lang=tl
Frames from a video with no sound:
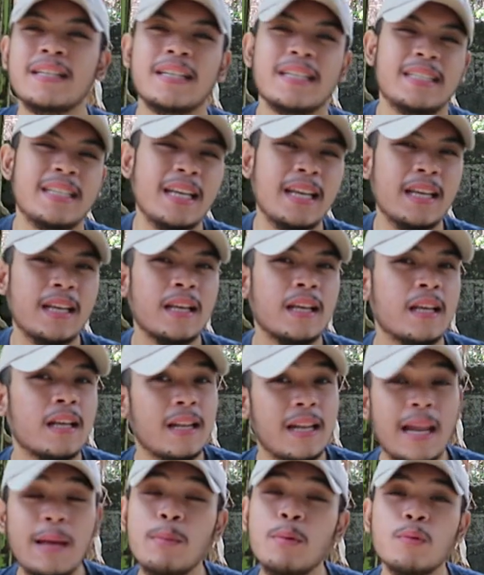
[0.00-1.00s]
Kasi,
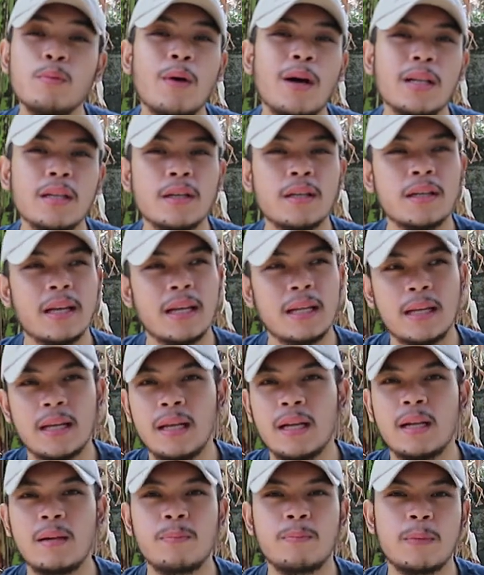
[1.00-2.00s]
lemon water can
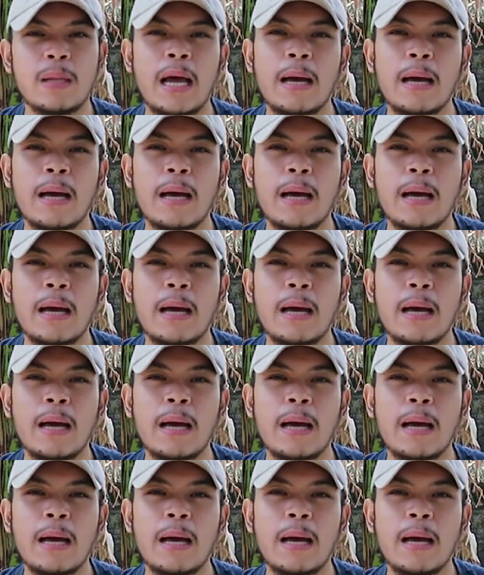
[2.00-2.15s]
help,